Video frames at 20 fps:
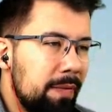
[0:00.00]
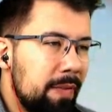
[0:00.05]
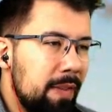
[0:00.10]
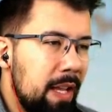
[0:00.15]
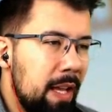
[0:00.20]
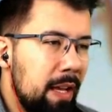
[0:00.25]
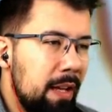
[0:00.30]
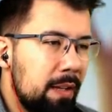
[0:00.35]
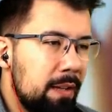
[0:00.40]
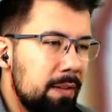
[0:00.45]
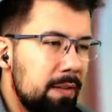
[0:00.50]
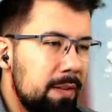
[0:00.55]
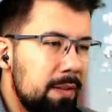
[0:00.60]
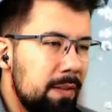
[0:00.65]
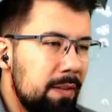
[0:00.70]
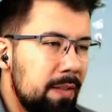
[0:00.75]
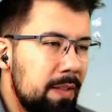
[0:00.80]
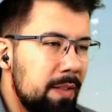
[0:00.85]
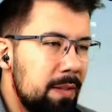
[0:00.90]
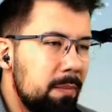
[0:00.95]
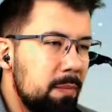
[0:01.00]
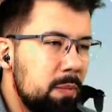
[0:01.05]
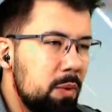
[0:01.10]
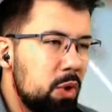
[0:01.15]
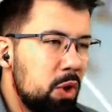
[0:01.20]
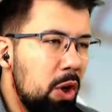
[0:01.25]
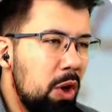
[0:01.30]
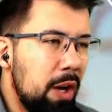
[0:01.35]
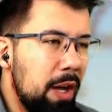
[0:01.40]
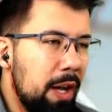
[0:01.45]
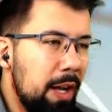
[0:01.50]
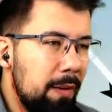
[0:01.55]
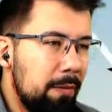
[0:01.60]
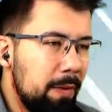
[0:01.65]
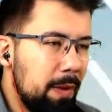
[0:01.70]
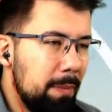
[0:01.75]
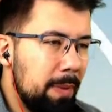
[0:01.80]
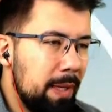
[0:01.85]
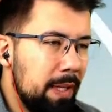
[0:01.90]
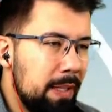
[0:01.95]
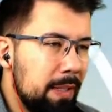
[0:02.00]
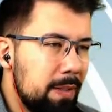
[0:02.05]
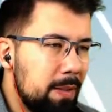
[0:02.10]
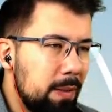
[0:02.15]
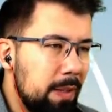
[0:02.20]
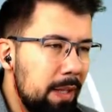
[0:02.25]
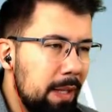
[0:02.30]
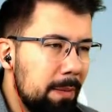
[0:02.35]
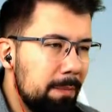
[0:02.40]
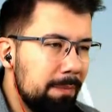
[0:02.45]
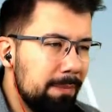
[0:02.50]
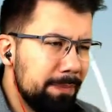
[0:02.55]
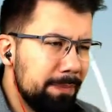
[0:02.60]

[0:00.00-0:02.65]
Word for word: ja, diesem Genre einfach mal hinzugeben.